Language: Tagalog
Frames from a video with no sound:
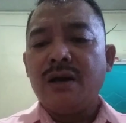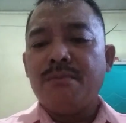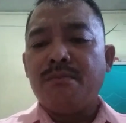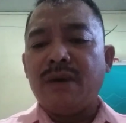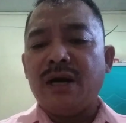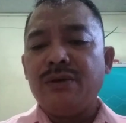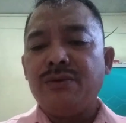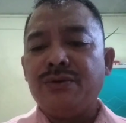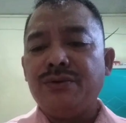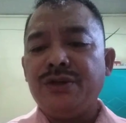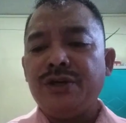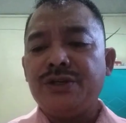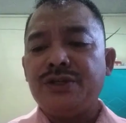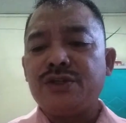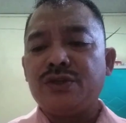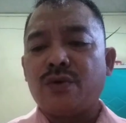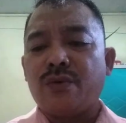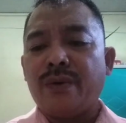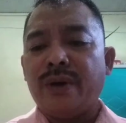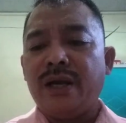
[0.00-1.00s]

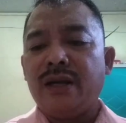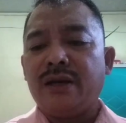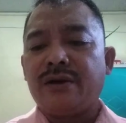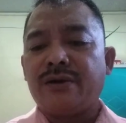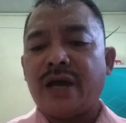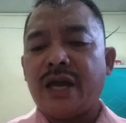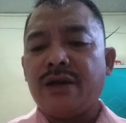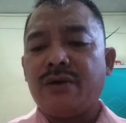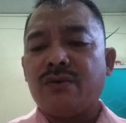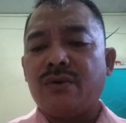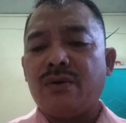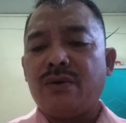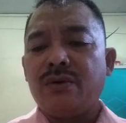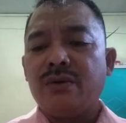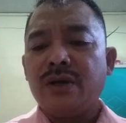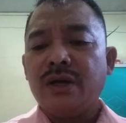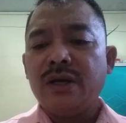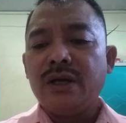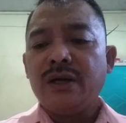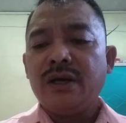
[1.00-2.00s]
Malunis, Ruel
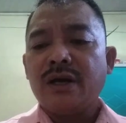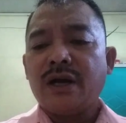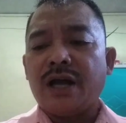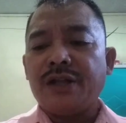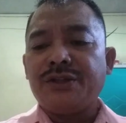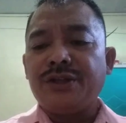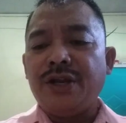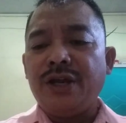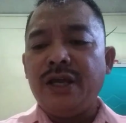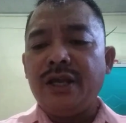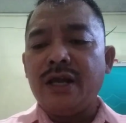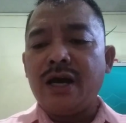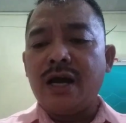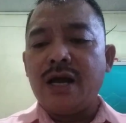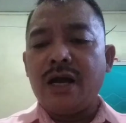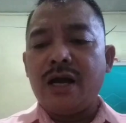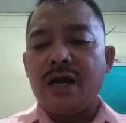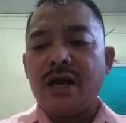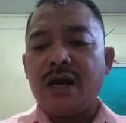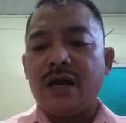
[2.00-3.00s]
Raico,
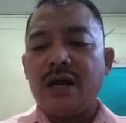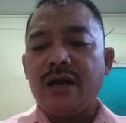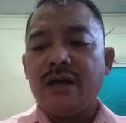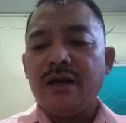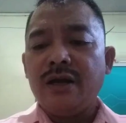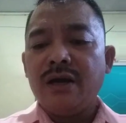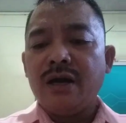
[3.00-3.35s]
Katrina,